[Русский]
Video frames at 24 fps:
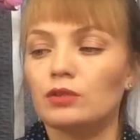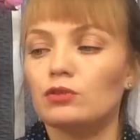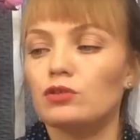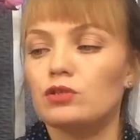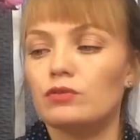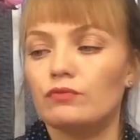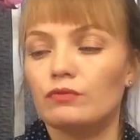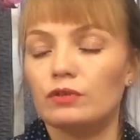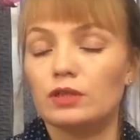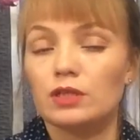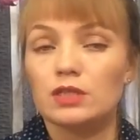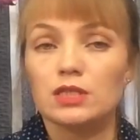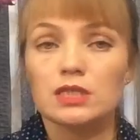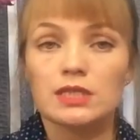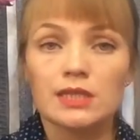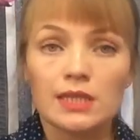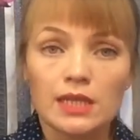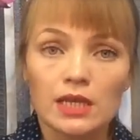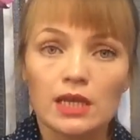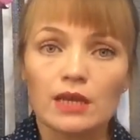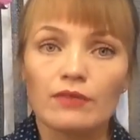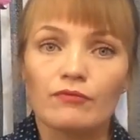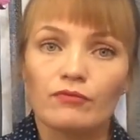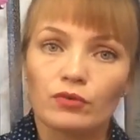то есть вы
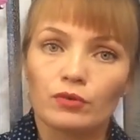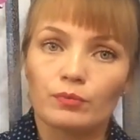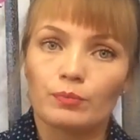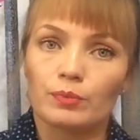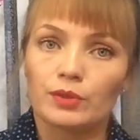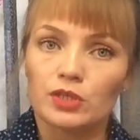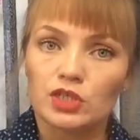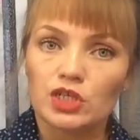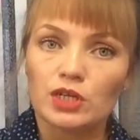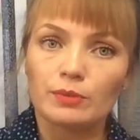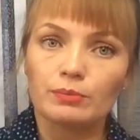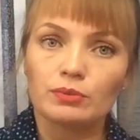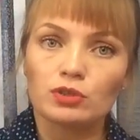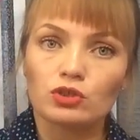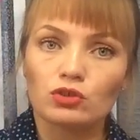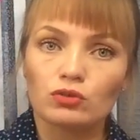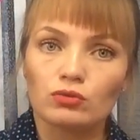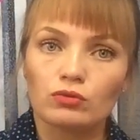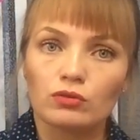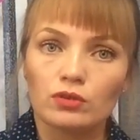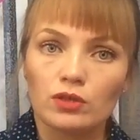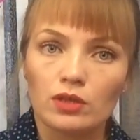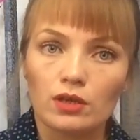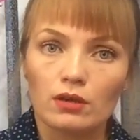нанесли его под
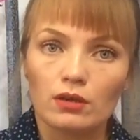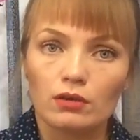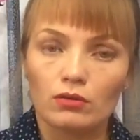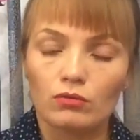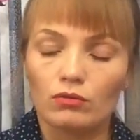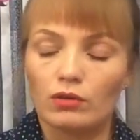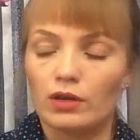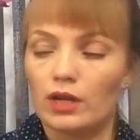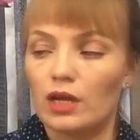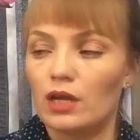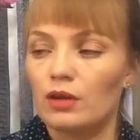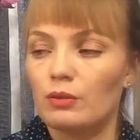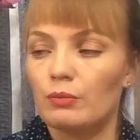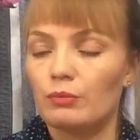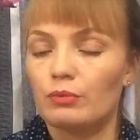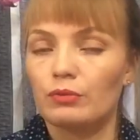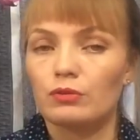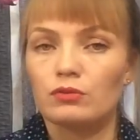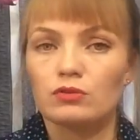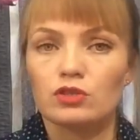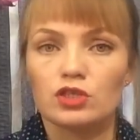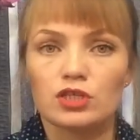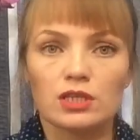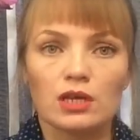шапочку и гуляем
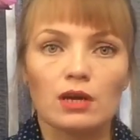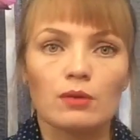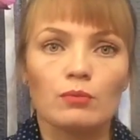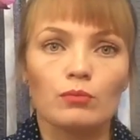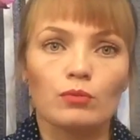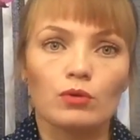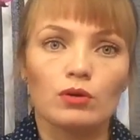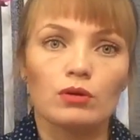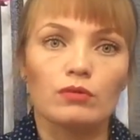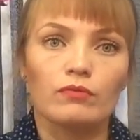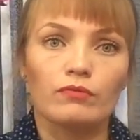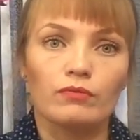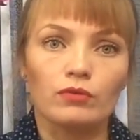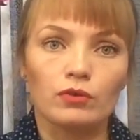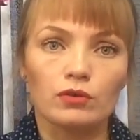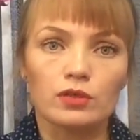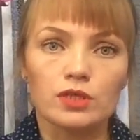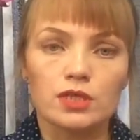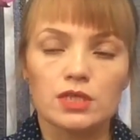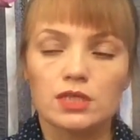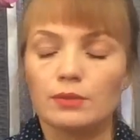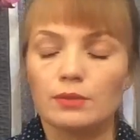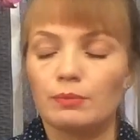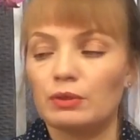полчаса, моем
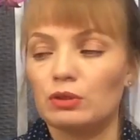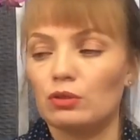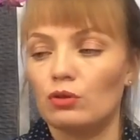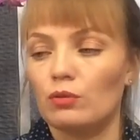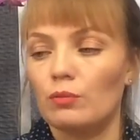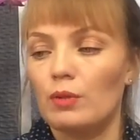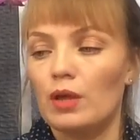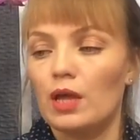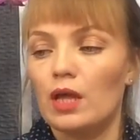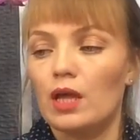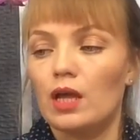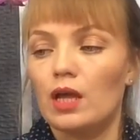волосы потом,